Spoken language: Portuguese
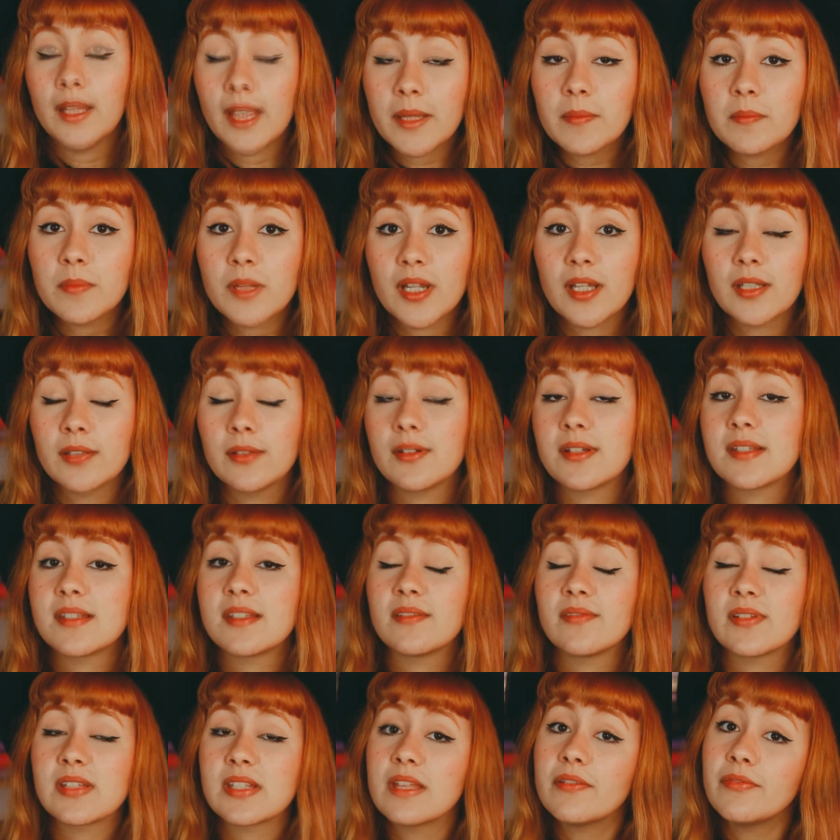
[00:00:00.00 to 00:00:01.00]
Lembrando que
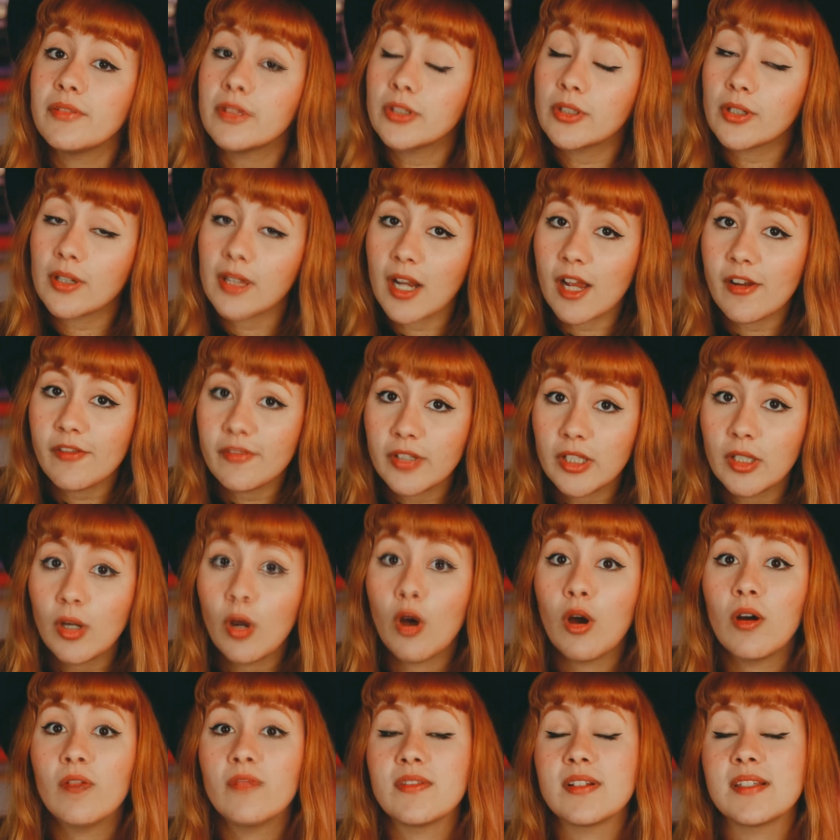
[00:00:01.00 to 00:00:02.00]
se você fotografa em
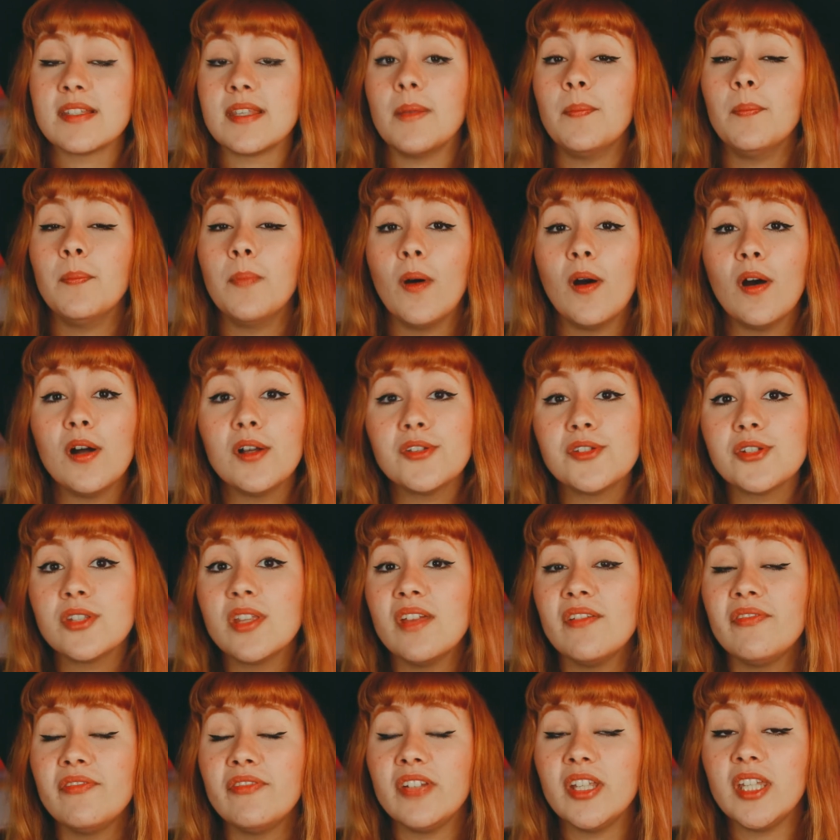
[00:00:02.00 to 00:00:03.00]
RAW, você pode
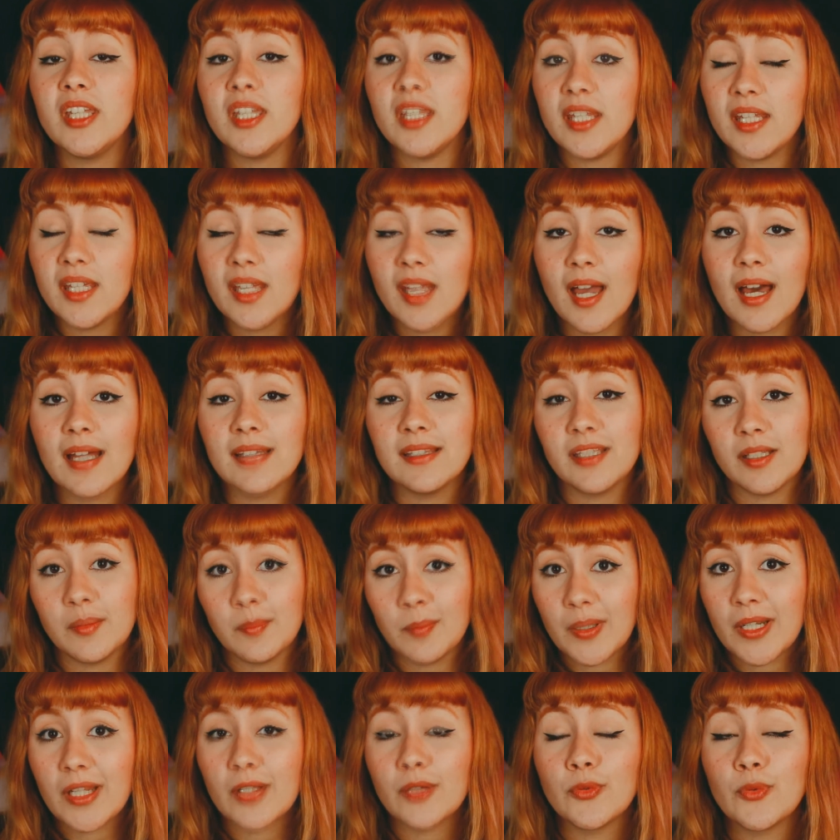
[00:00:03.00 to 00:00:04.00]
definir a
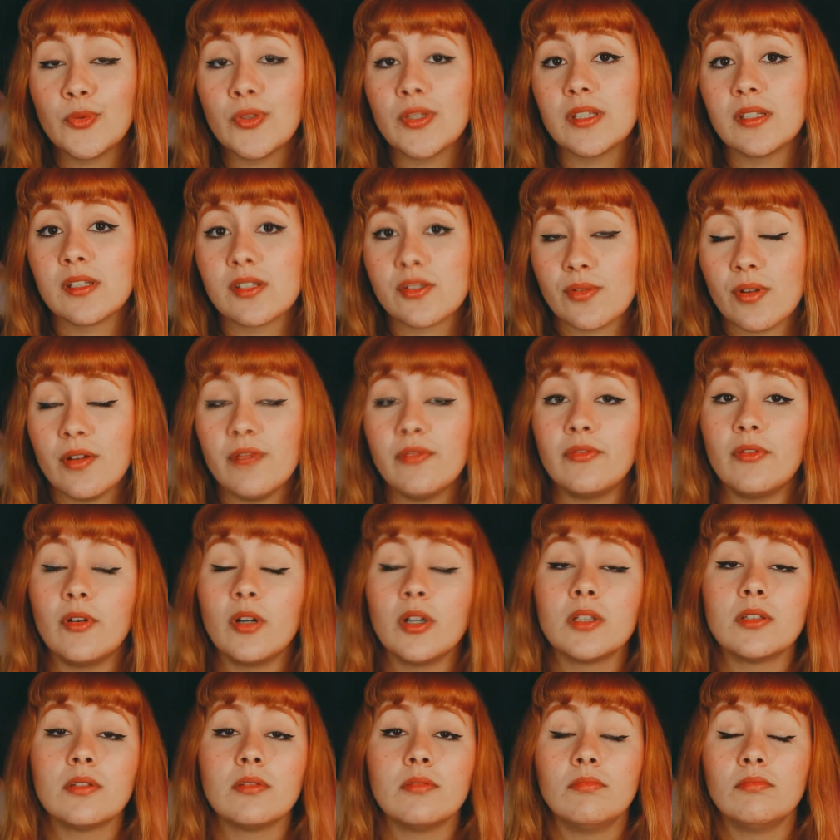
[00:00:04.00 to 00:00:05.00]
temperatura da sua
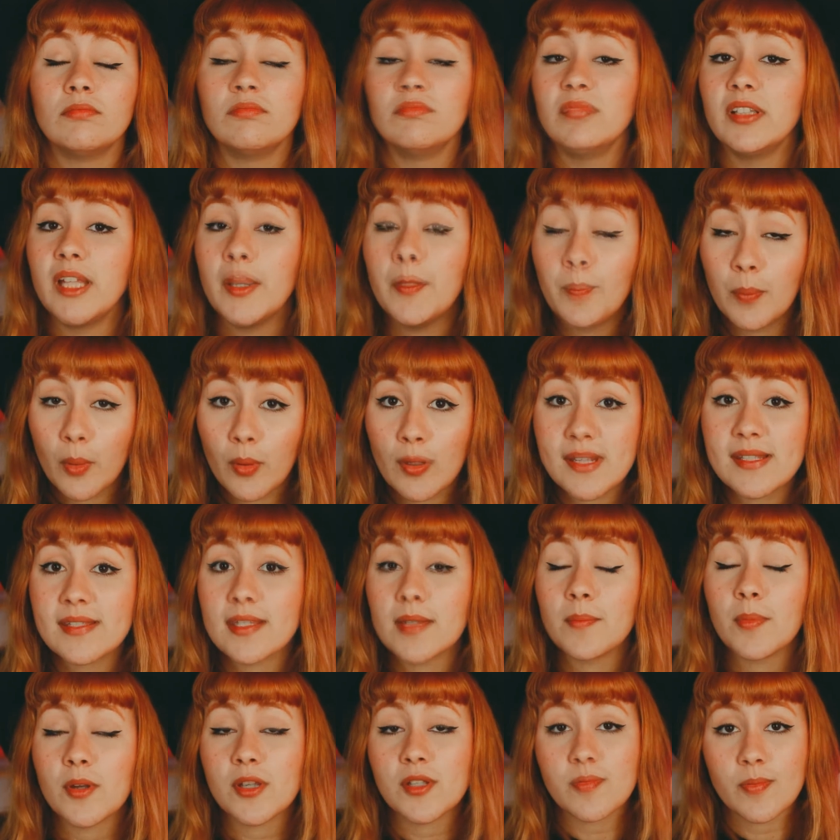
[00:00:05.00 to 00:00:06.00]
foto
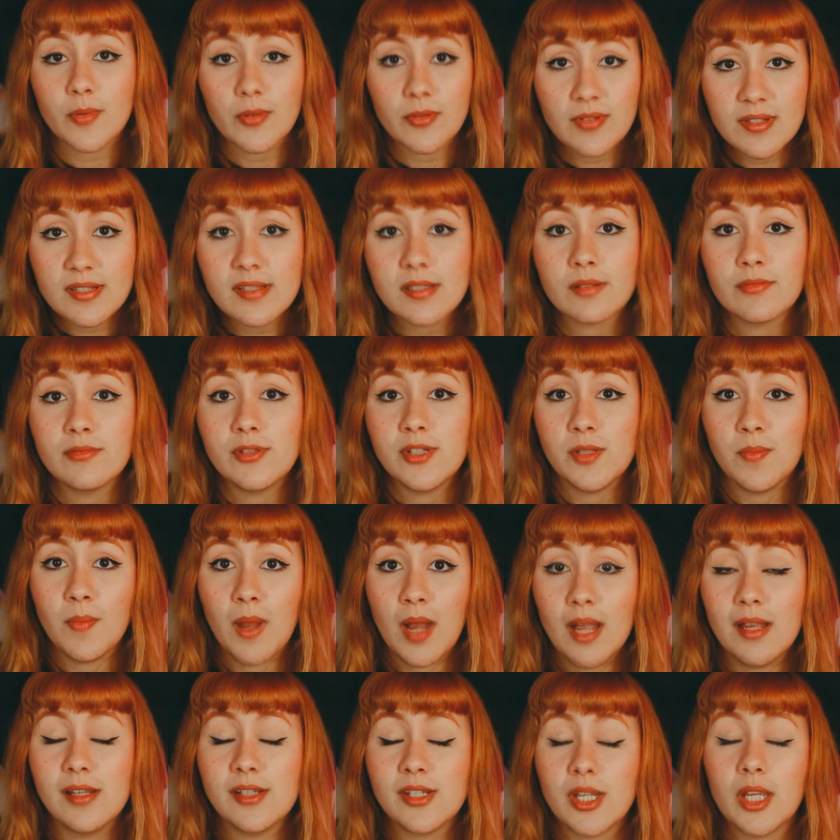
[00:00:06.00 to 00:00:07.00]
depois na pós-produção de
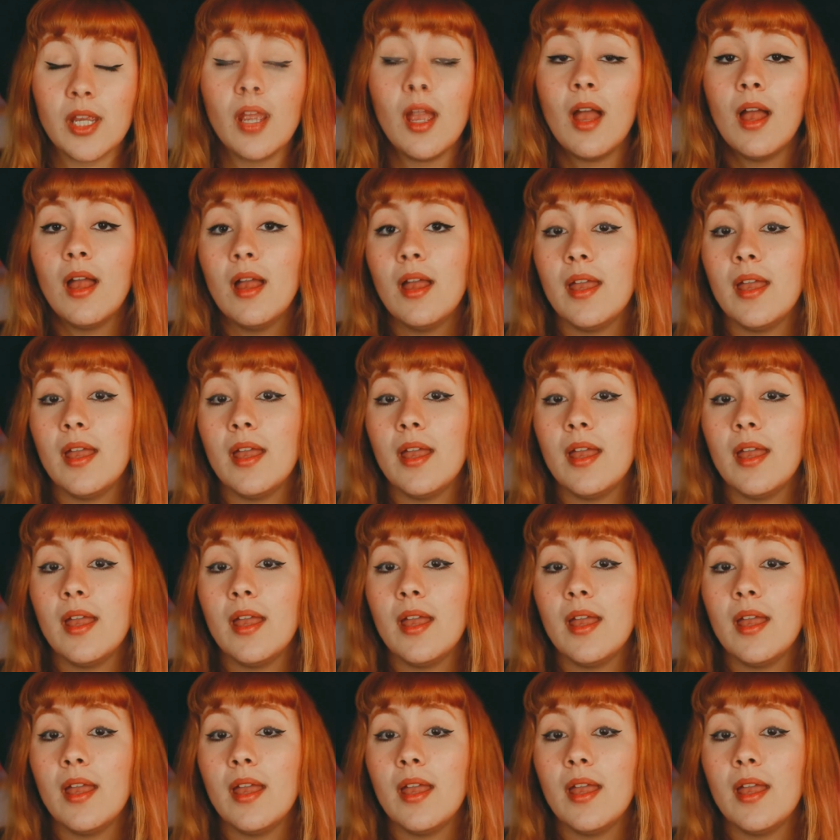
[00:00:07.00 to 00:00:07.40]
imagem.